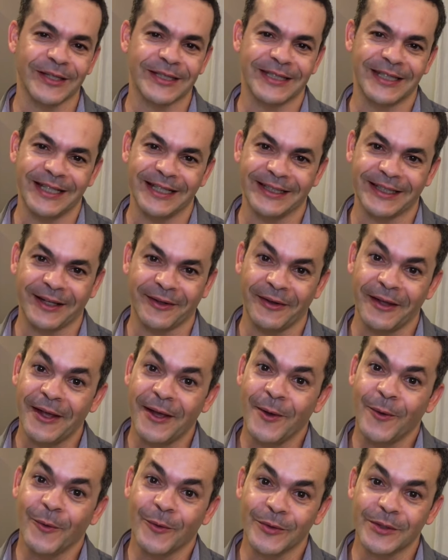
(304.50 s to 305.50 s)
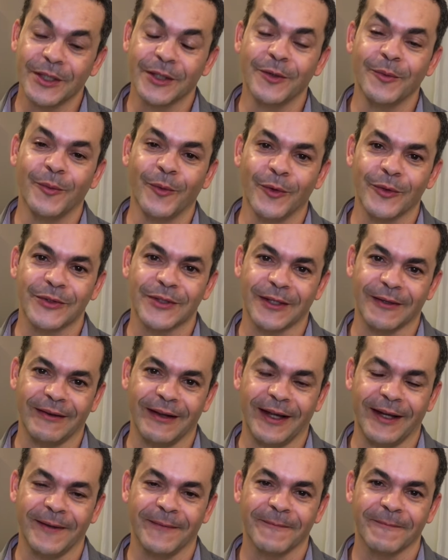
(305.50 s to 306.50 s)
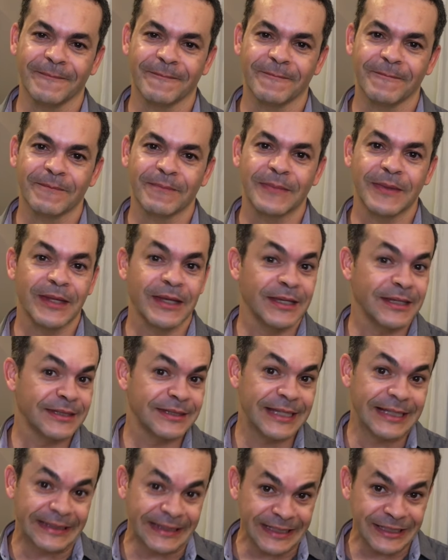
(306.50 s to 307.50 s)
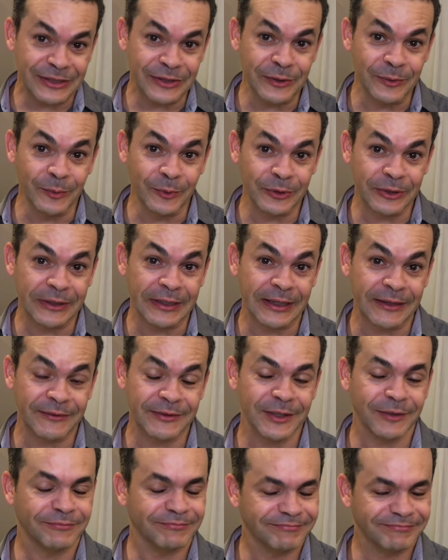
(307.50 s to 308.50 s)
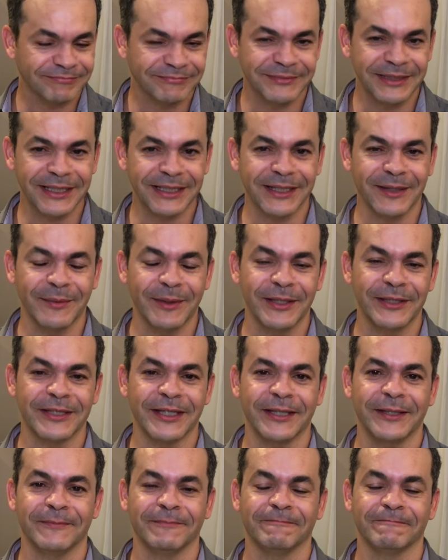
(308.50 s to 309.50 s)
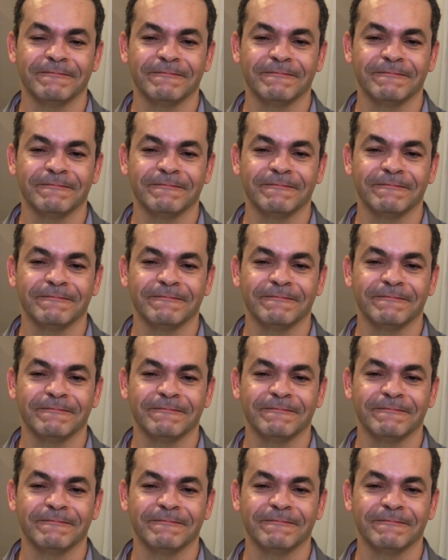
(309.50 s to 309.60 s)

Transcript: se ele está usando muito celular, se ele está assistindo muito televisão, ter também isso aí.